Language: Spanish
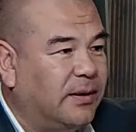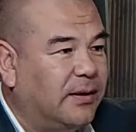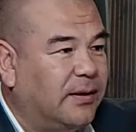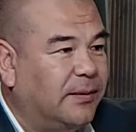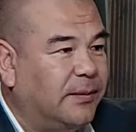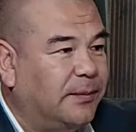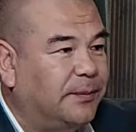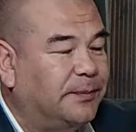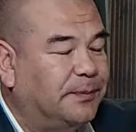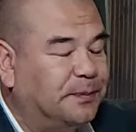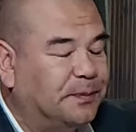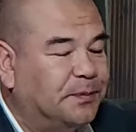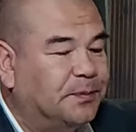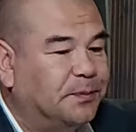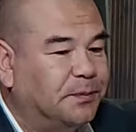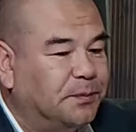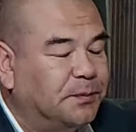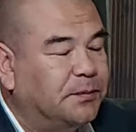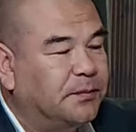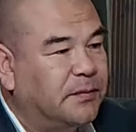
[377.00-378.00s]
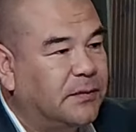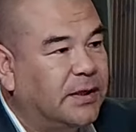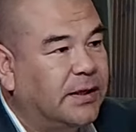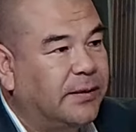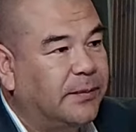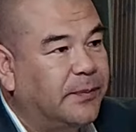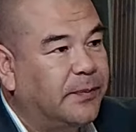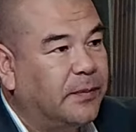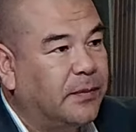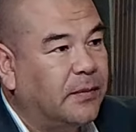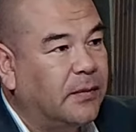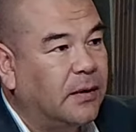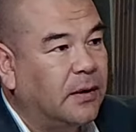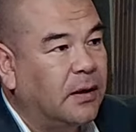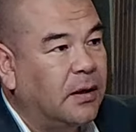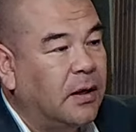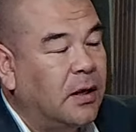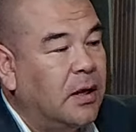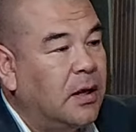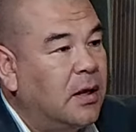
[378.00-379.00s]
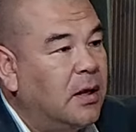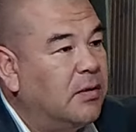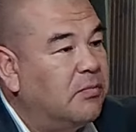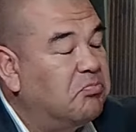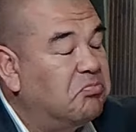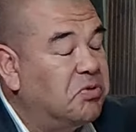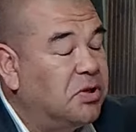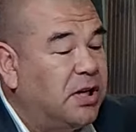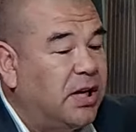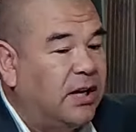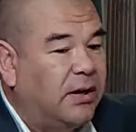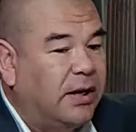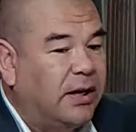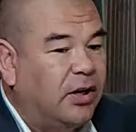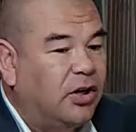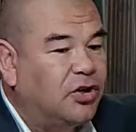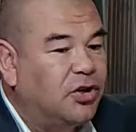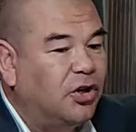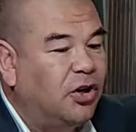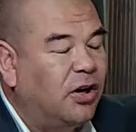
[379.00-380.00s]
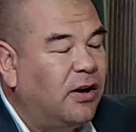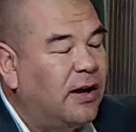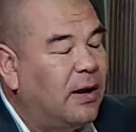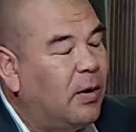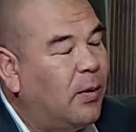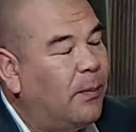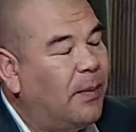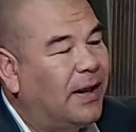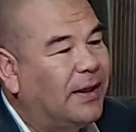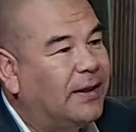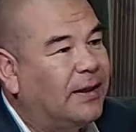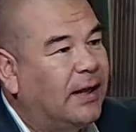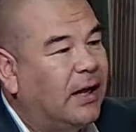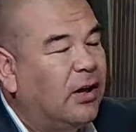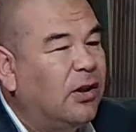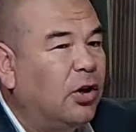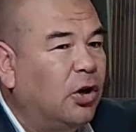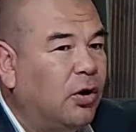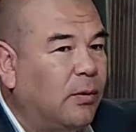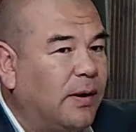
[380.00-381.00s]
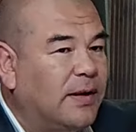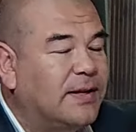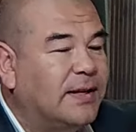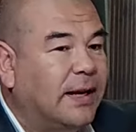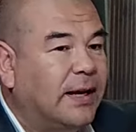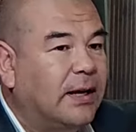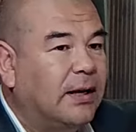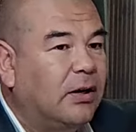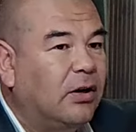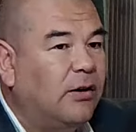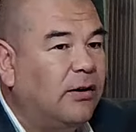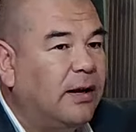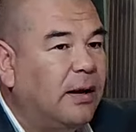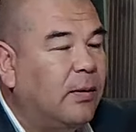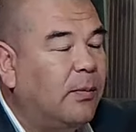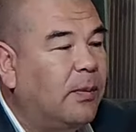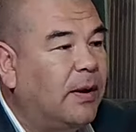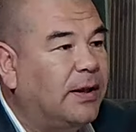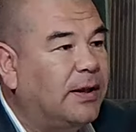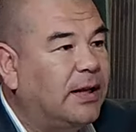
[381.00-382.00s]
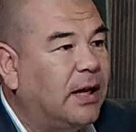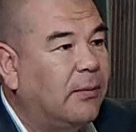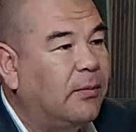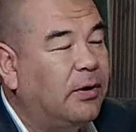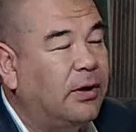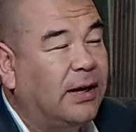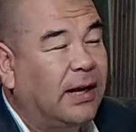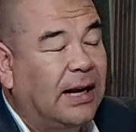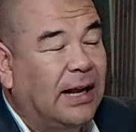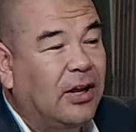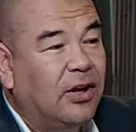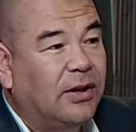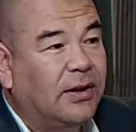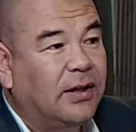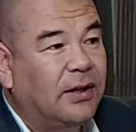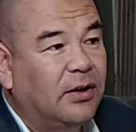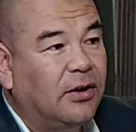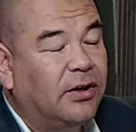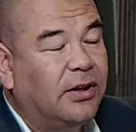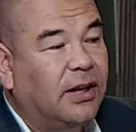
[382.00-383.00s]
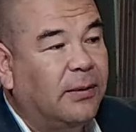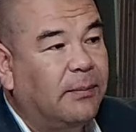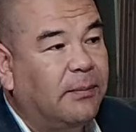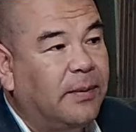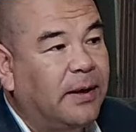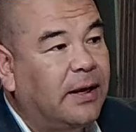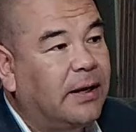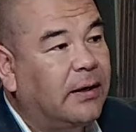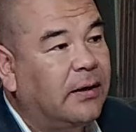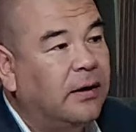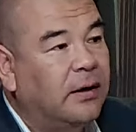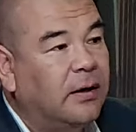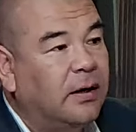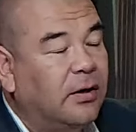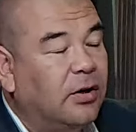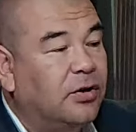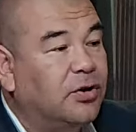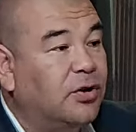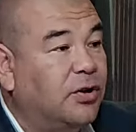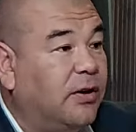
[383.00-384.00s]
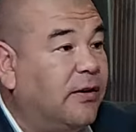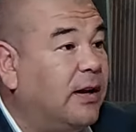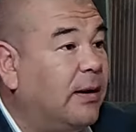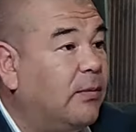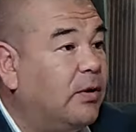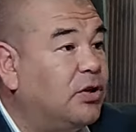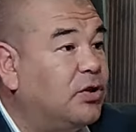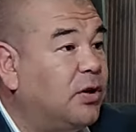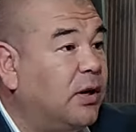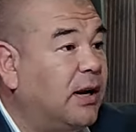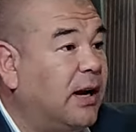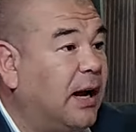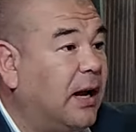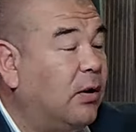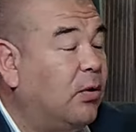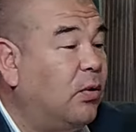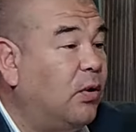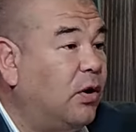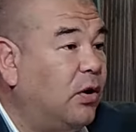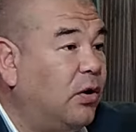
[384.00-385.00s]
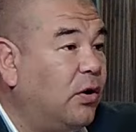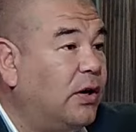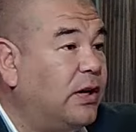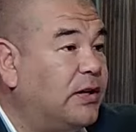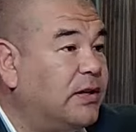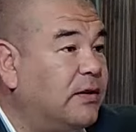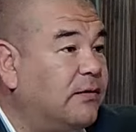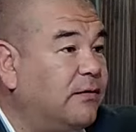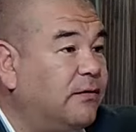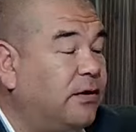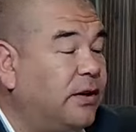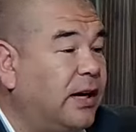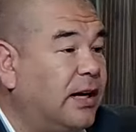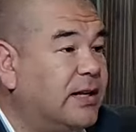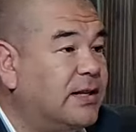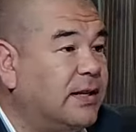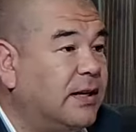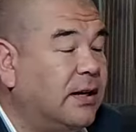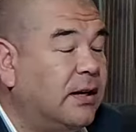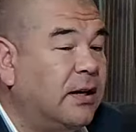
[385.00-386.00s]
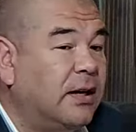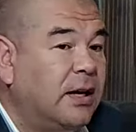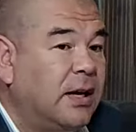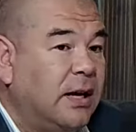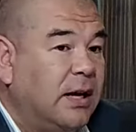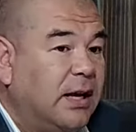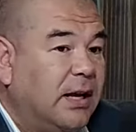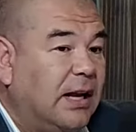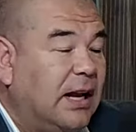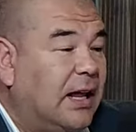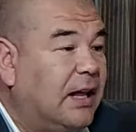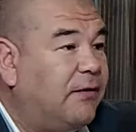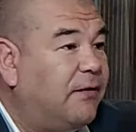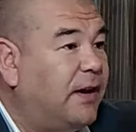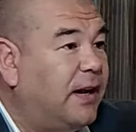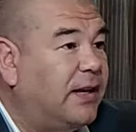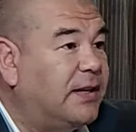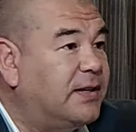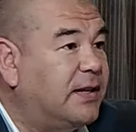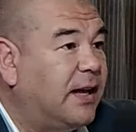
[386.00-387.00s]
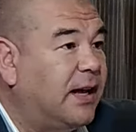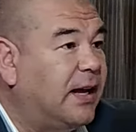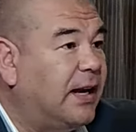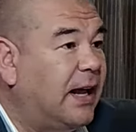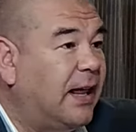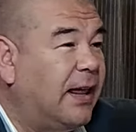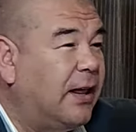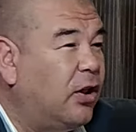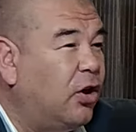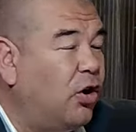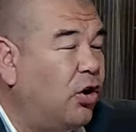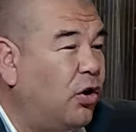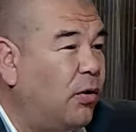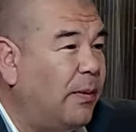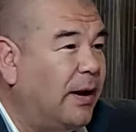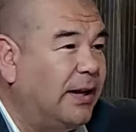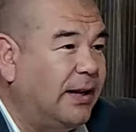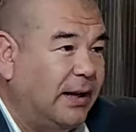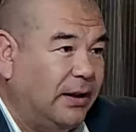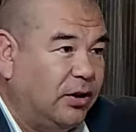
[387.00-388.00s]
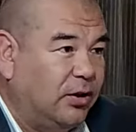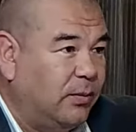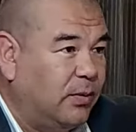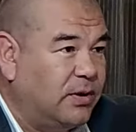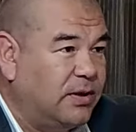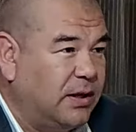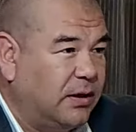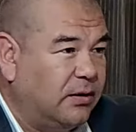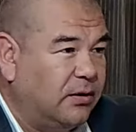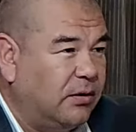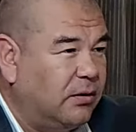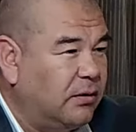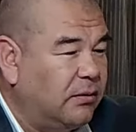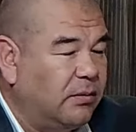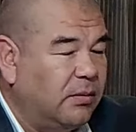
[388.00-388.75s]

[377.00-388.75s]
Eso hubiera sido. O mm. sea, hay un diferencial de casi 3 puntos. Sí, y nosotros lo habíamos planteado 2,6. Lo habíamos planteado porque el año anterior también nosotros habíamos hecho el cálculo con y sin FONASA y la diferencia era de 2, y tanto por ciento.